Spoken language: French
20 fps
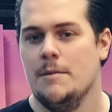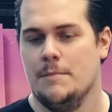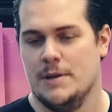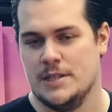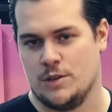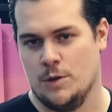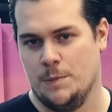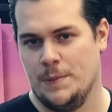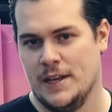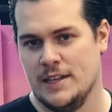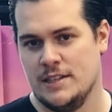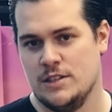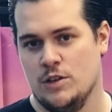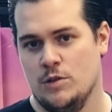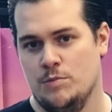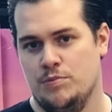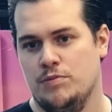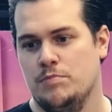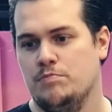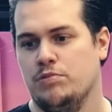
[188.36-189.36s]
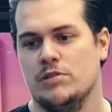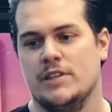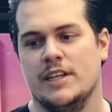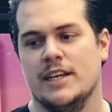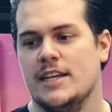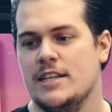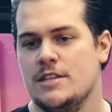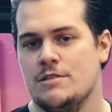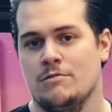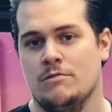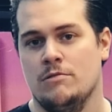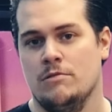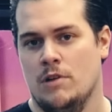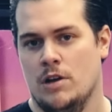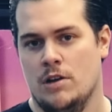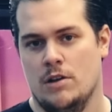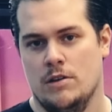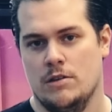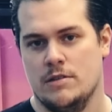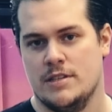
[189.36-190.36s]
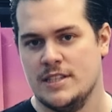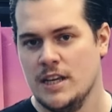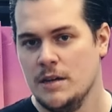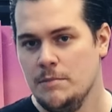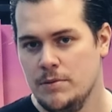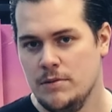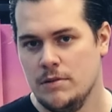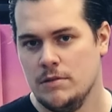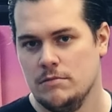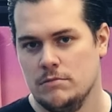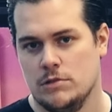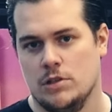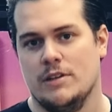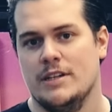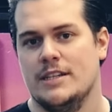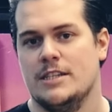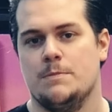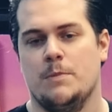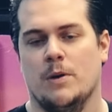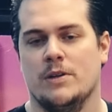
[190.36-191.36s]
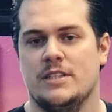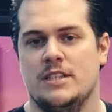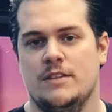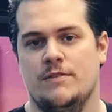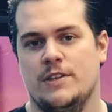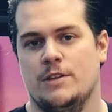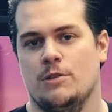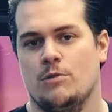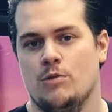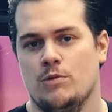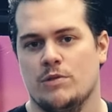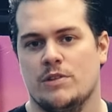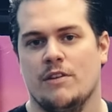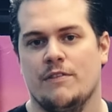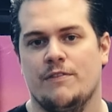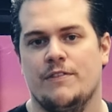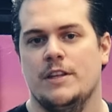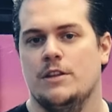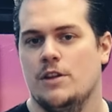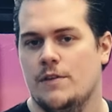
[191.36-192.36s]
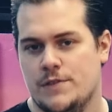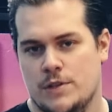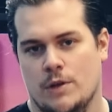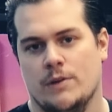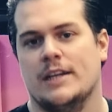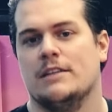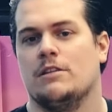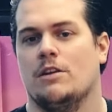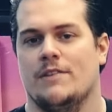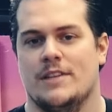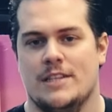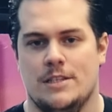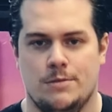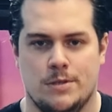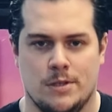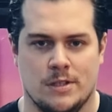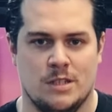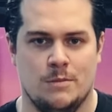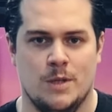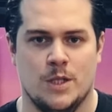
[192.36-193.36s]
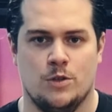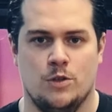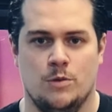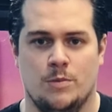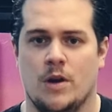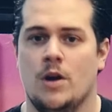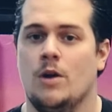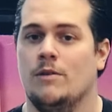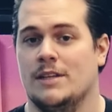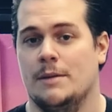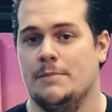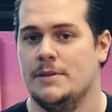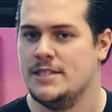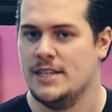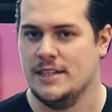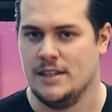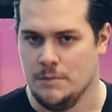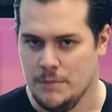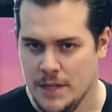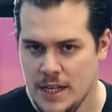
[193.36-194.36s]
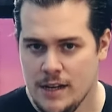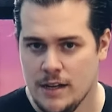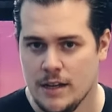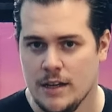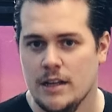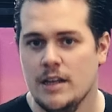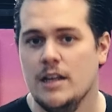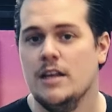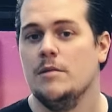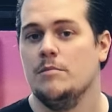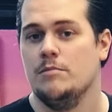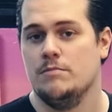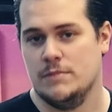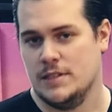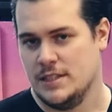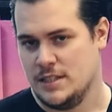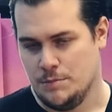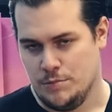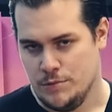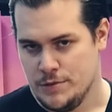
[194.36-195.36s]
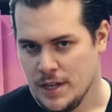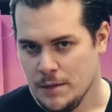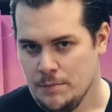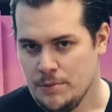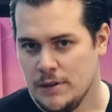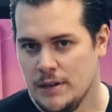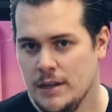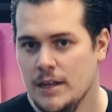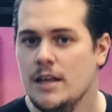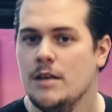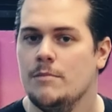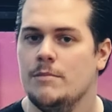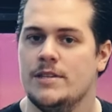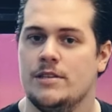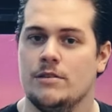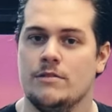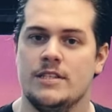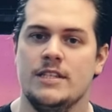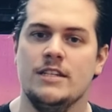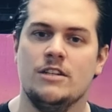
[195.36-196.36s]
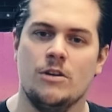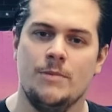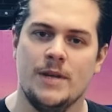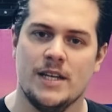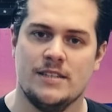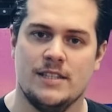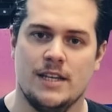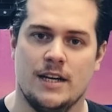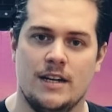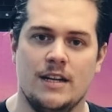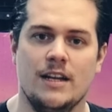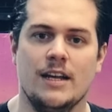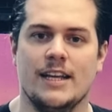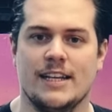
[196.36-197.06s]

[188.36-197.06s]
Parce que par exemple, pour des raisons euh, simples, genre les sportifs qui ont longtemps fait 998 cm3, on appelait ça des 1000, ça c'est plus simple. Mais c'est aussi commercial.